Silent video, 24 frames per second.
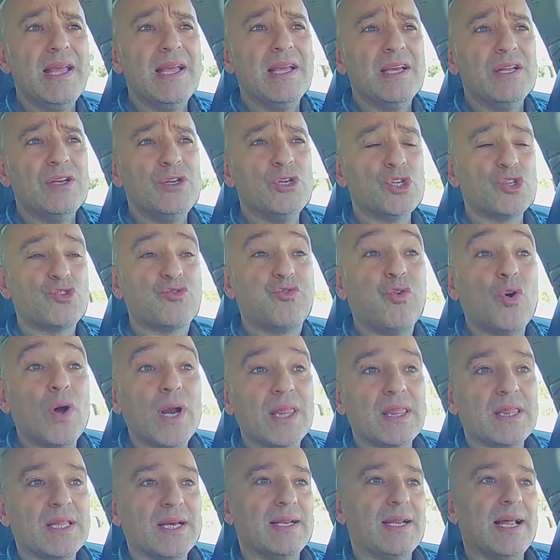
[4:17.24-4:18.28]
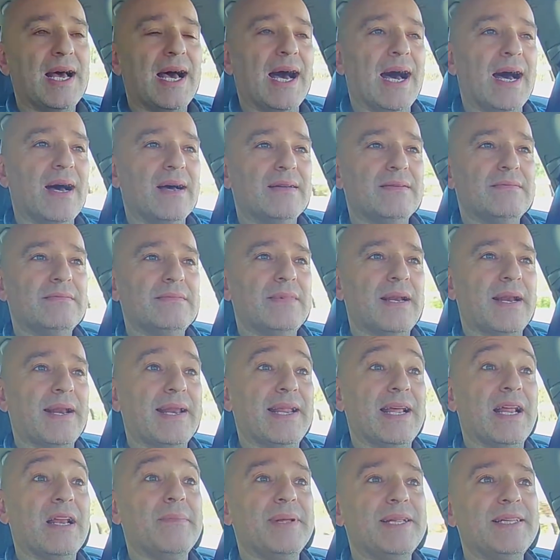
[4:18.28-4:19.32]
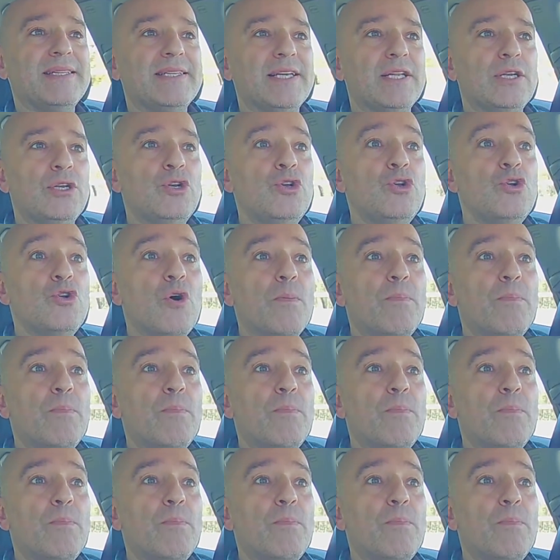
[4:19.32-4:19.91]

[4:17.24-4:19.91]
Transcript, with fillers: nos fuerzan a realmente no